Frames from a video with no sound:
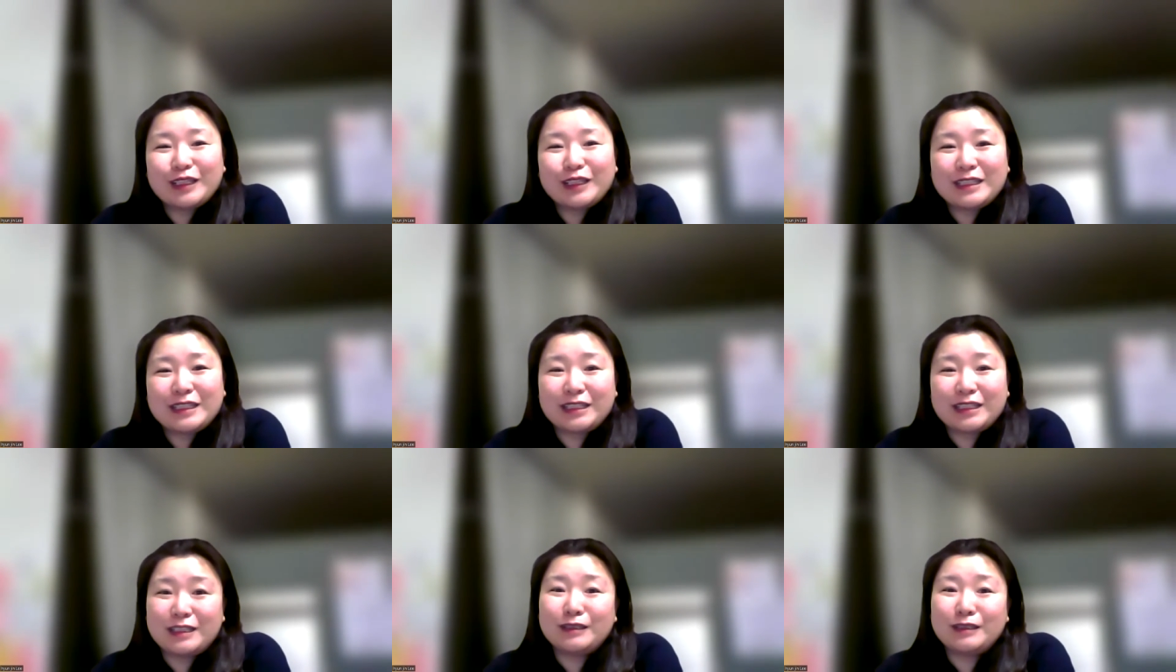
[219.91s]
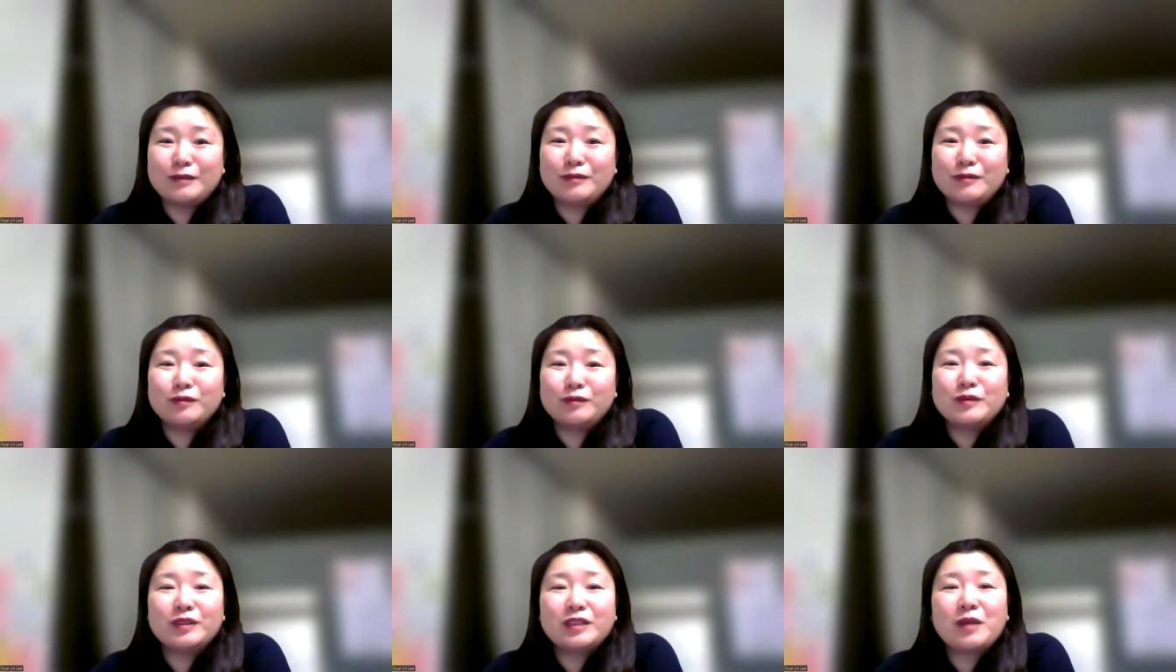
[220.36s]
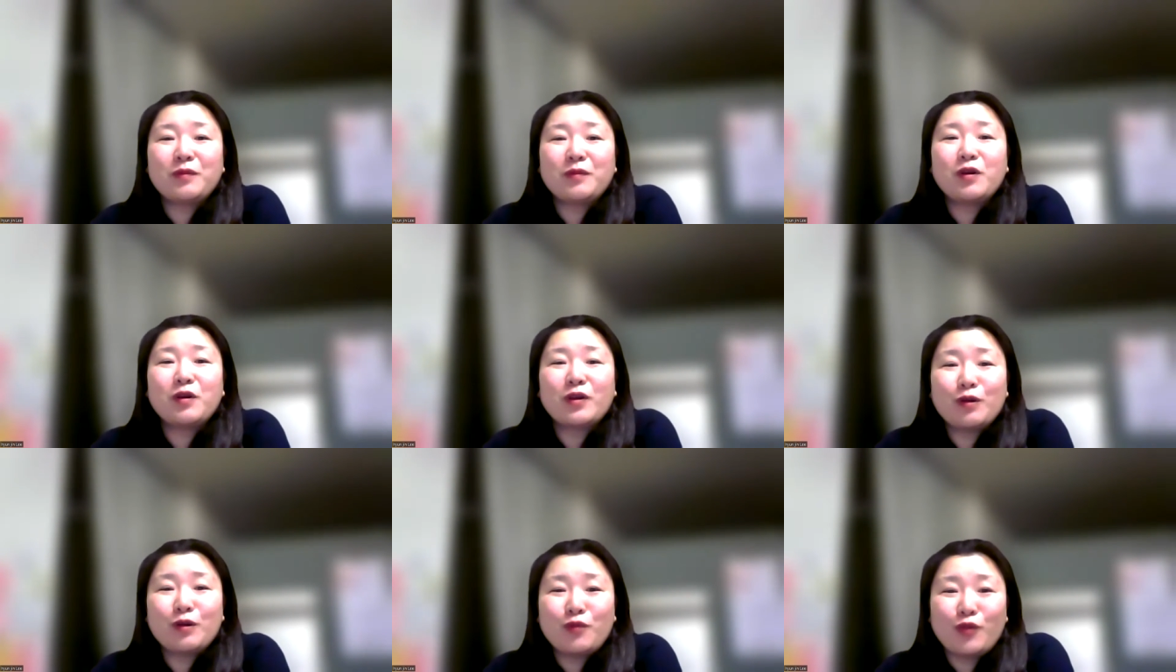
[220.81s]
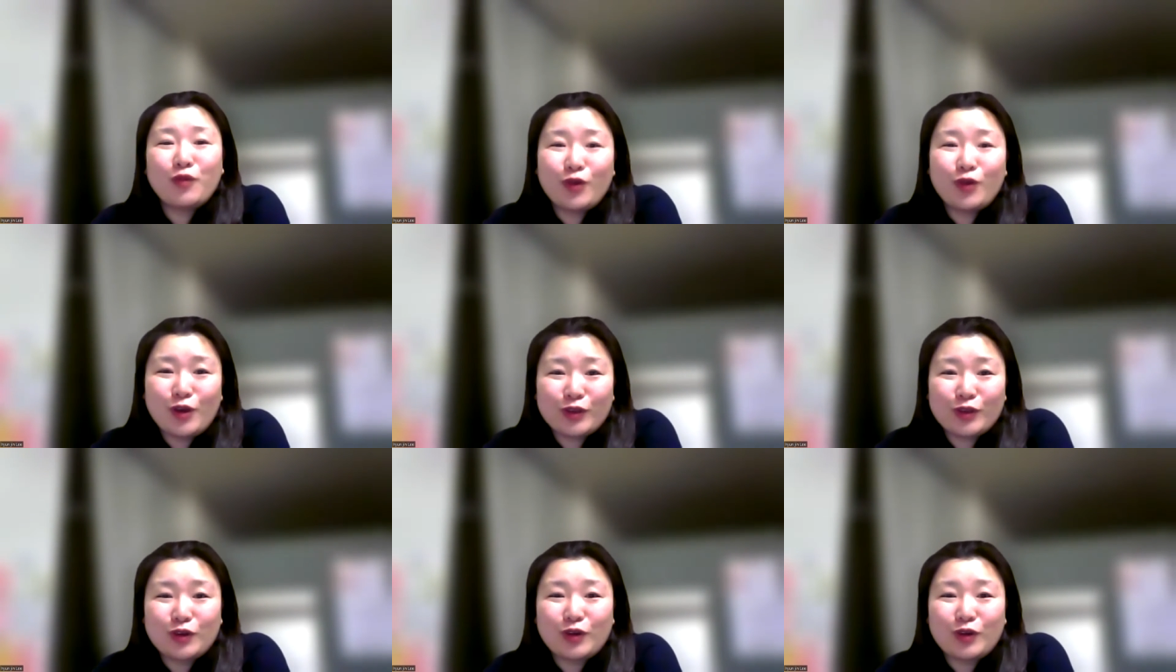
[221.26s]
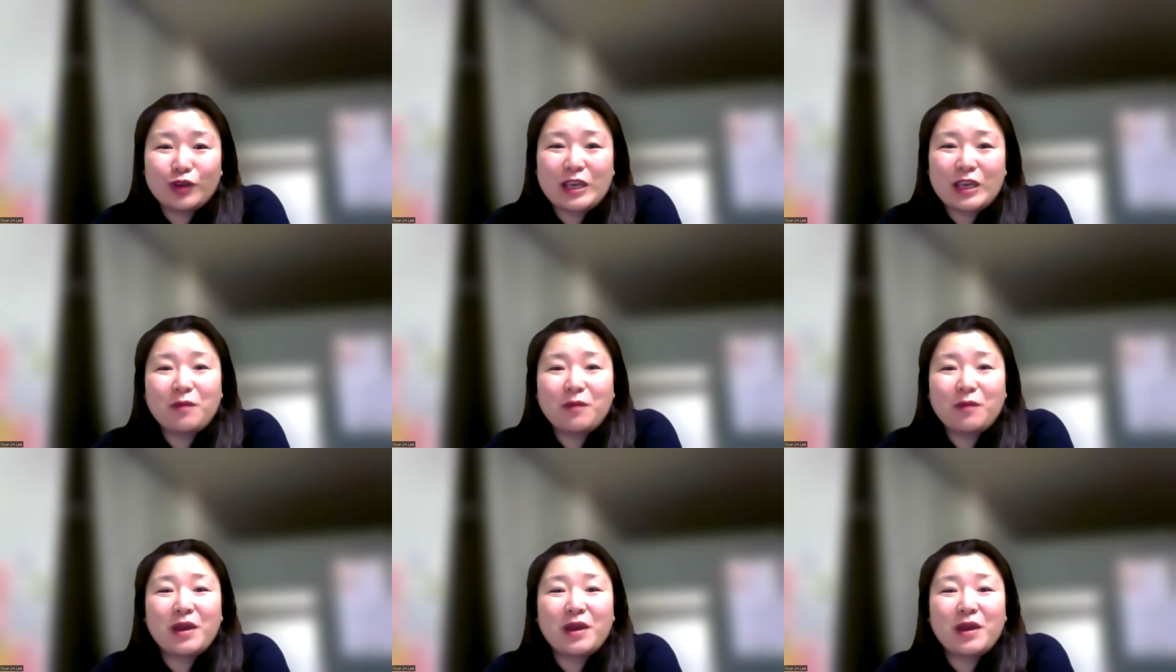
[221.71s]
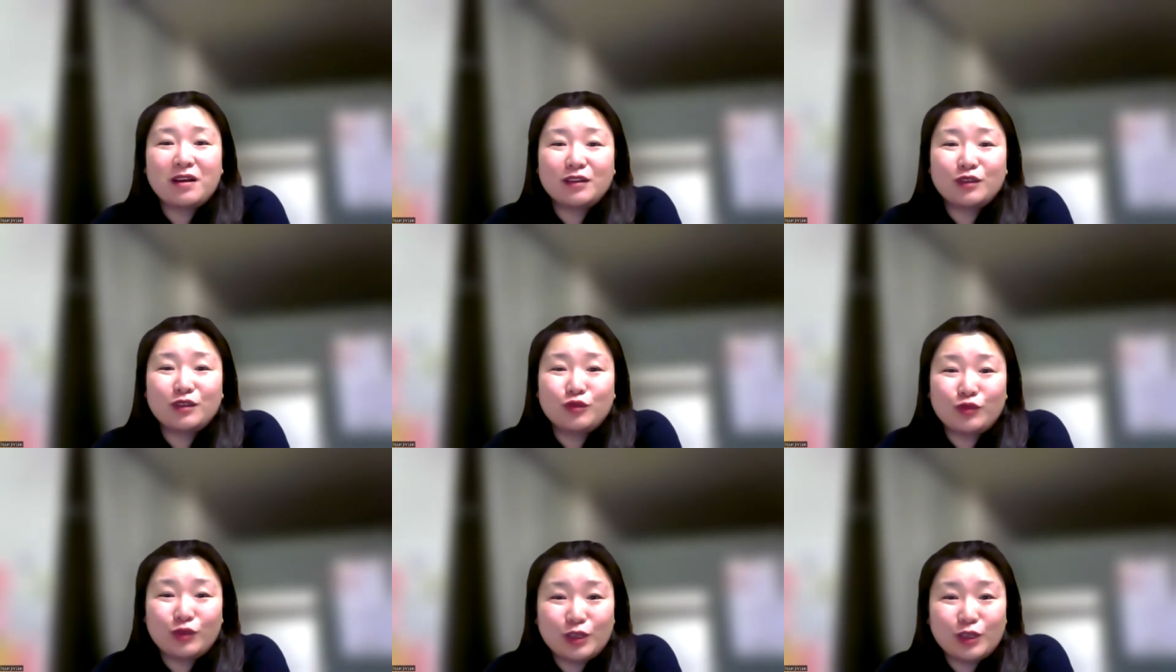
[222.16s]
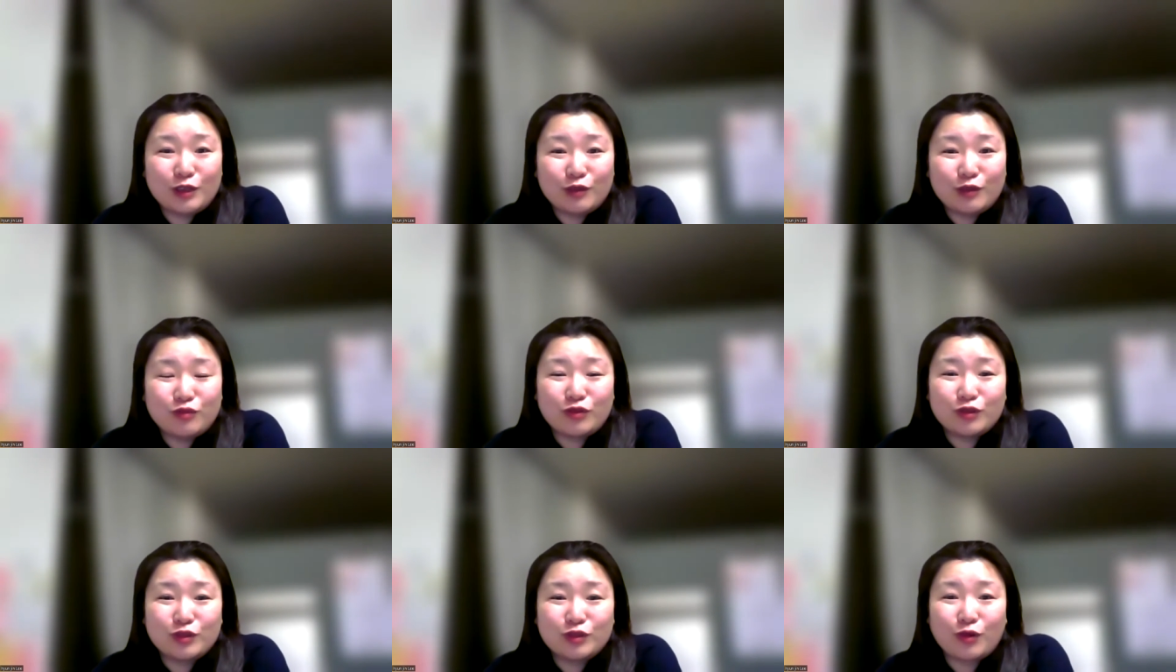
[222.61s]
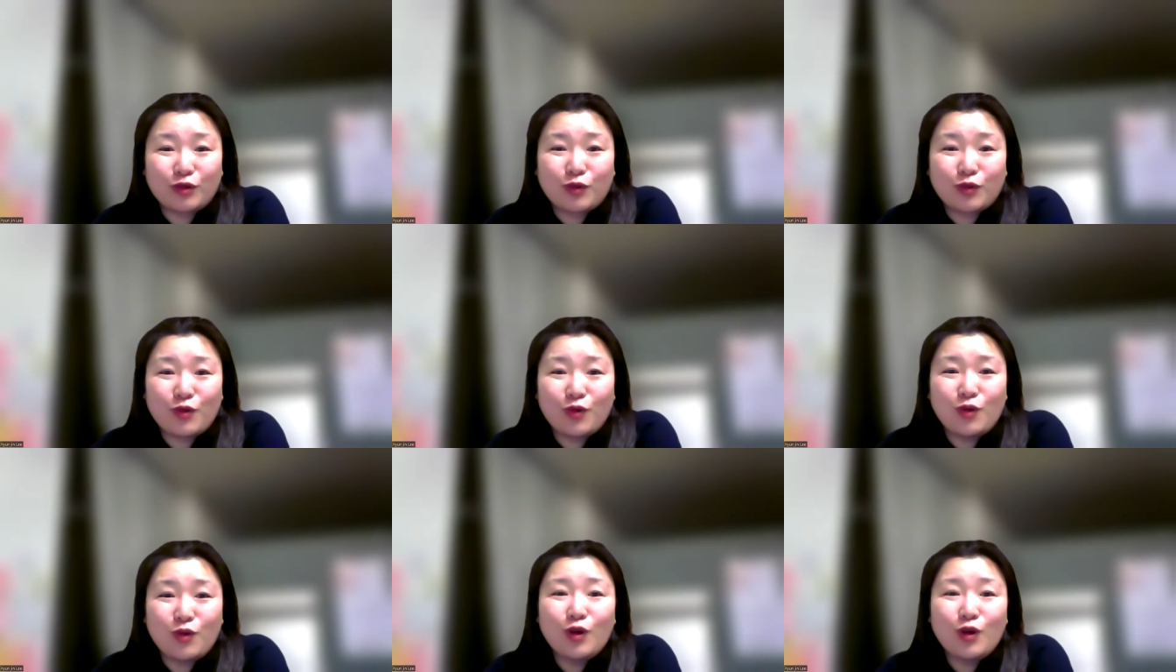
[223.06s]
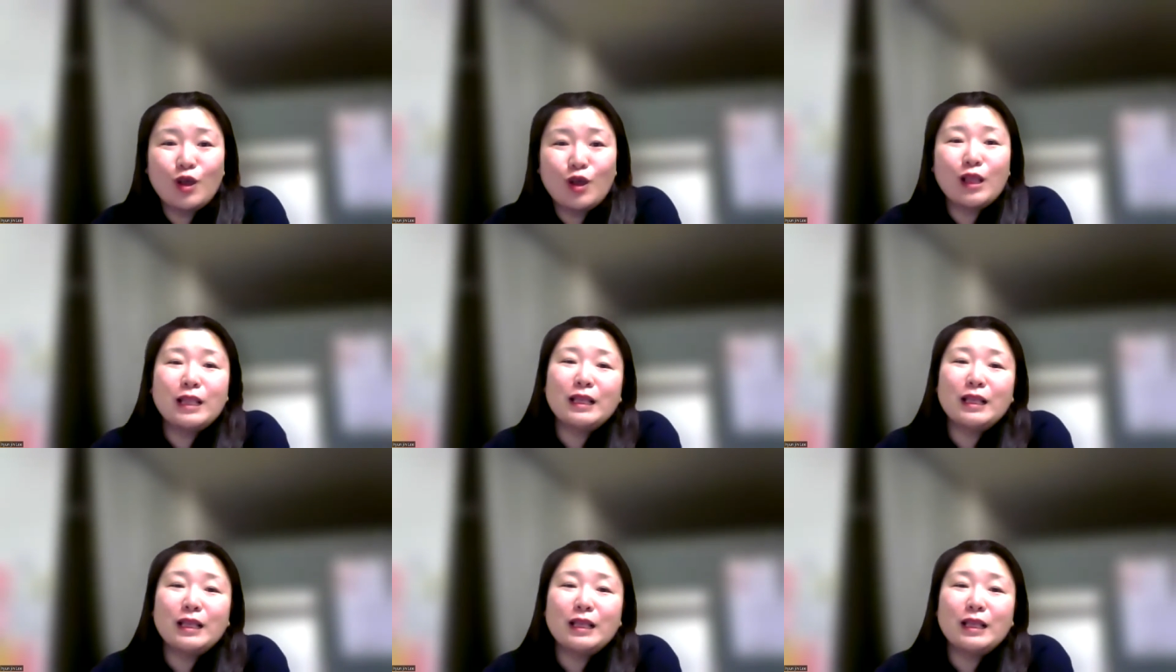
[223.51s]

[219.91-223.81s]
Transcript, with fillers: 지금 새벽에 모여서 예배하는 우리를 부르셨고